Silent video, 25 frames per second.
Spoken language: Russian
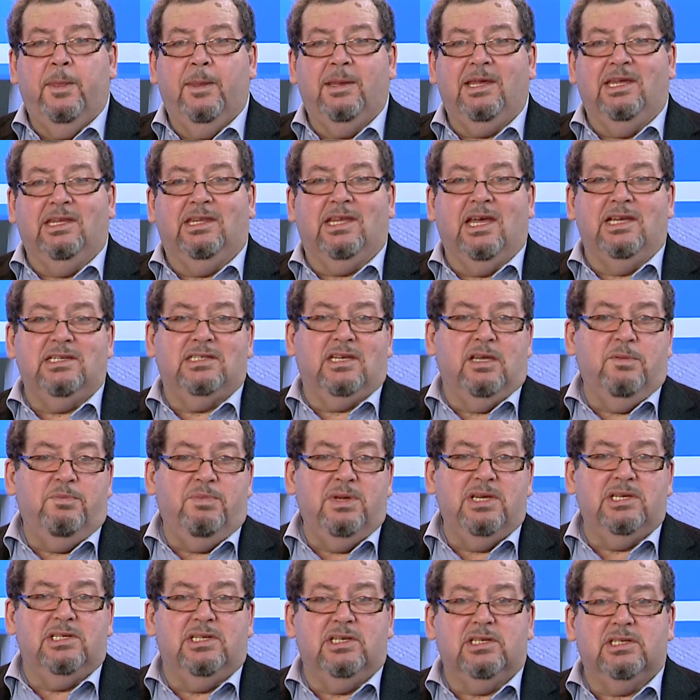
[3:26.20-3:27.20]
Китайский
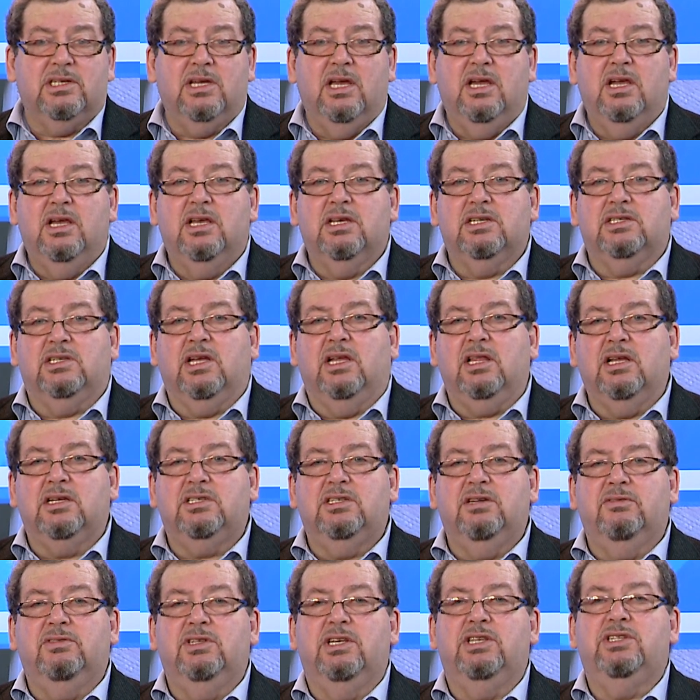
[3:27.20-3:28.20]
бизнес стал
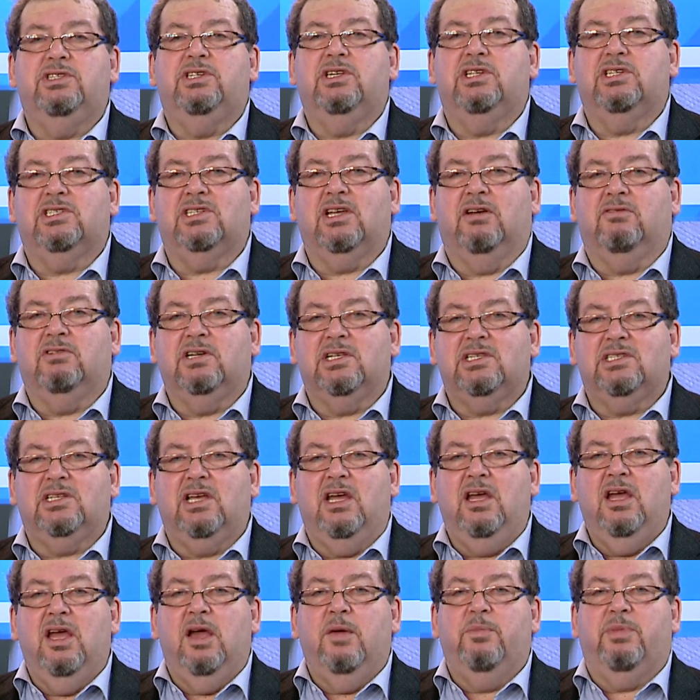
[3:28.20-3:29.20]
активно интересоваться
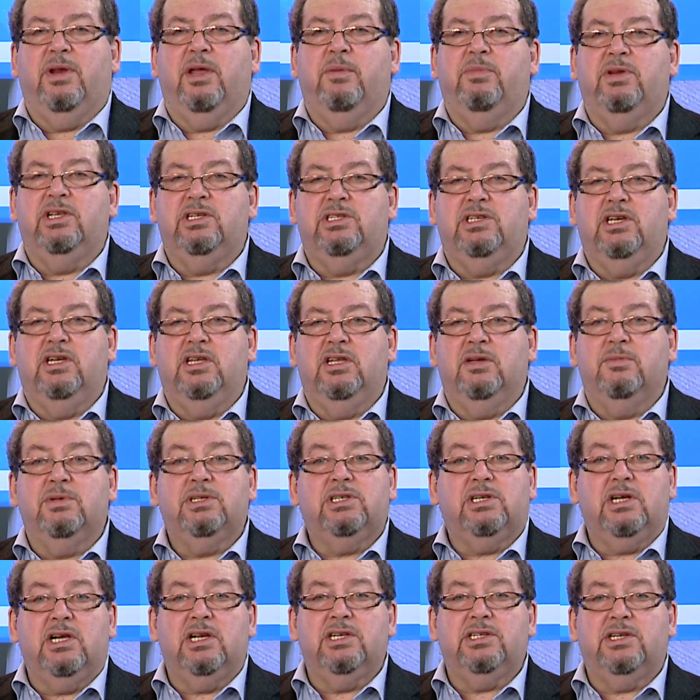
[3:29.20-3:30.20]
приобретением
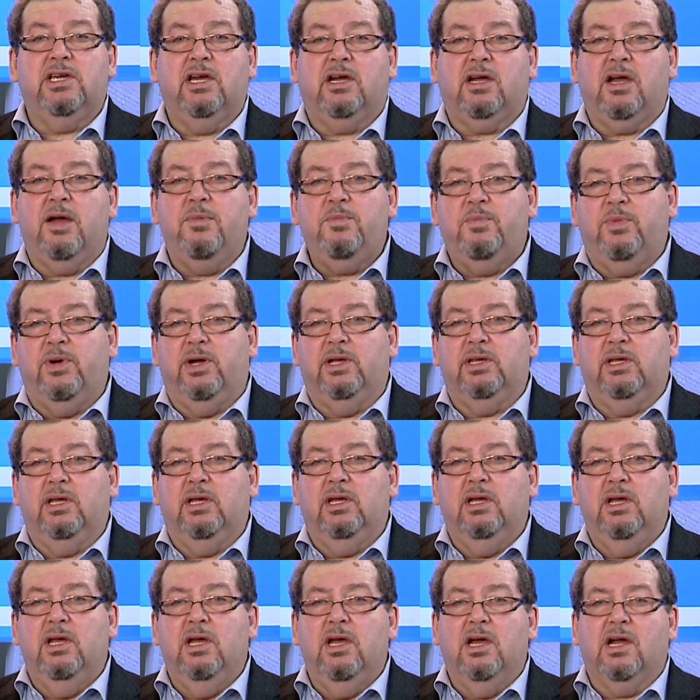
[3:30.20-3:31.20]
израильских компаний,
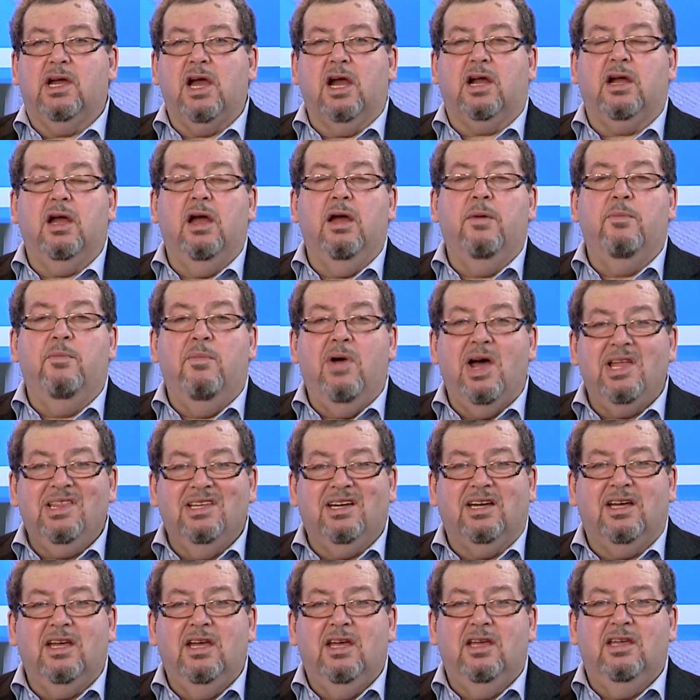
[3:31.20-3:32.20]
как
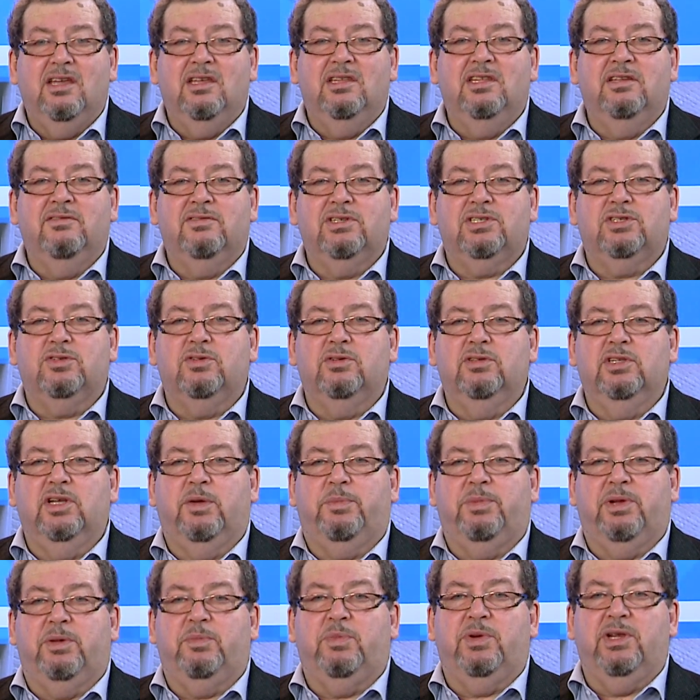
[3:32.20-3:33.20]
малых инновационных
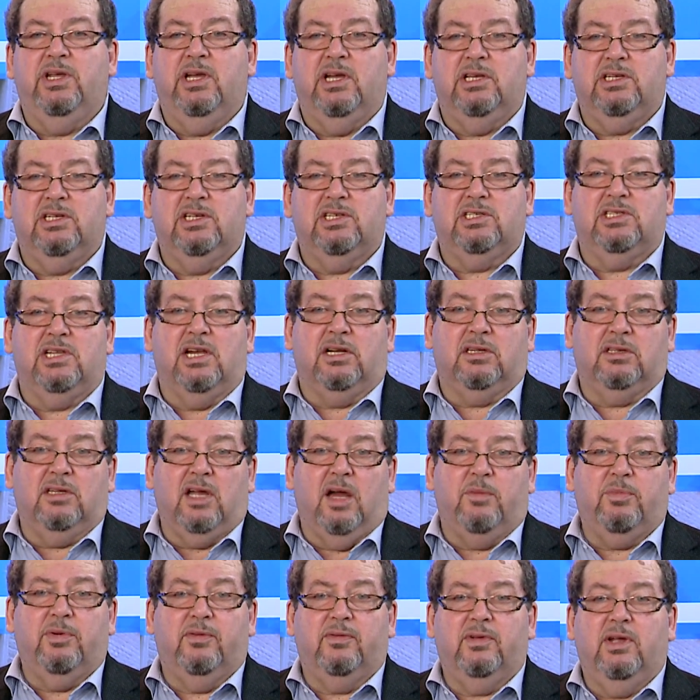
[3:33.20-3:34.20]
предприятий,
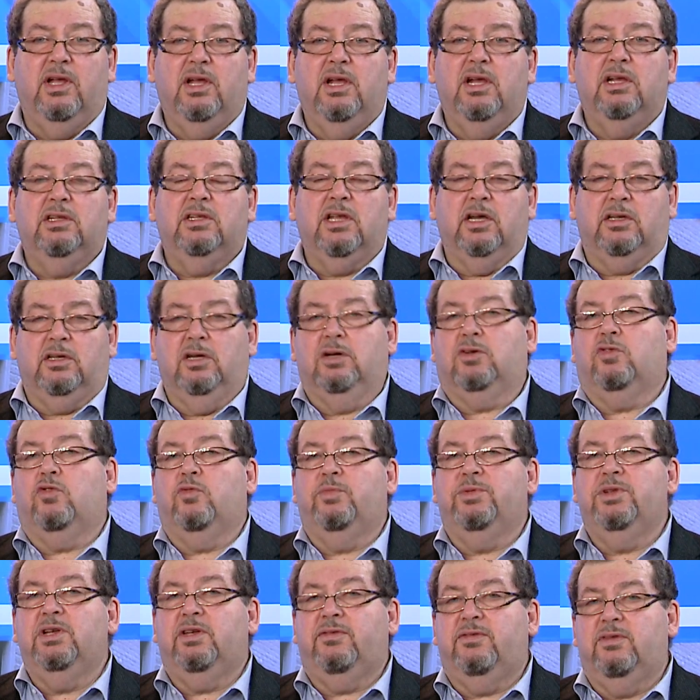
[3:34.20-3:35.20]
стартапов, так и
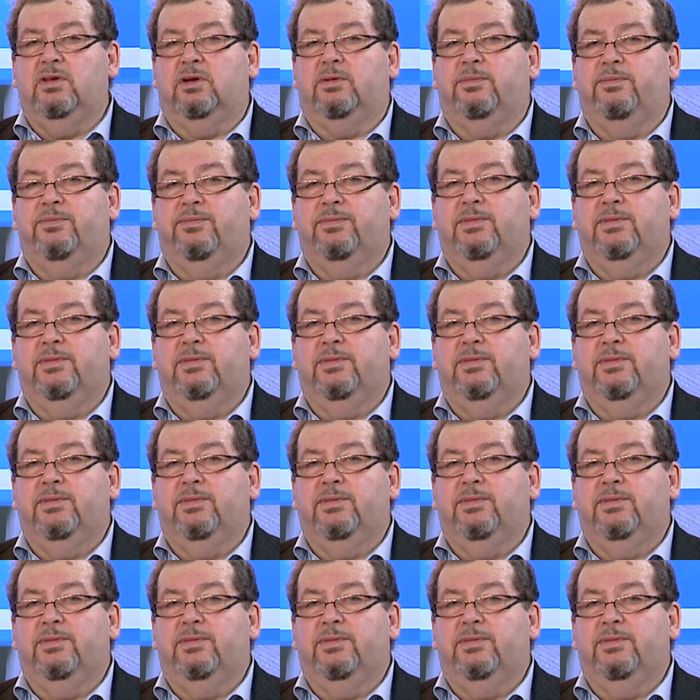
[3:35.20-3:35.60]
крупных фирм.